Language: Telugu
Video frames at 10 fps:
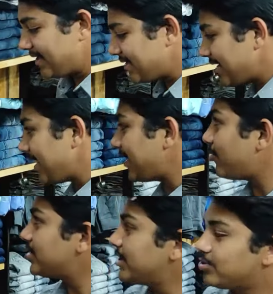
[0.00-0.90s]
ఈజీగా ఇక్కడికి
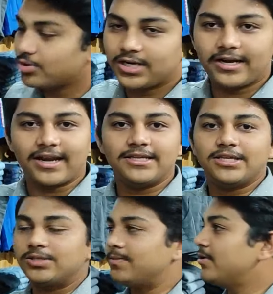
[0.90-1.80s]
వచ్చేయచ్చు ఒకసారి ట్రై
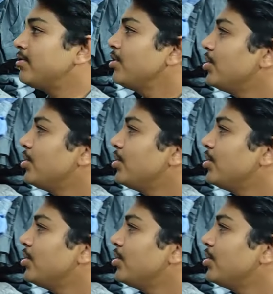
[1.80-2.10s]
చేయొచ్చు మీరు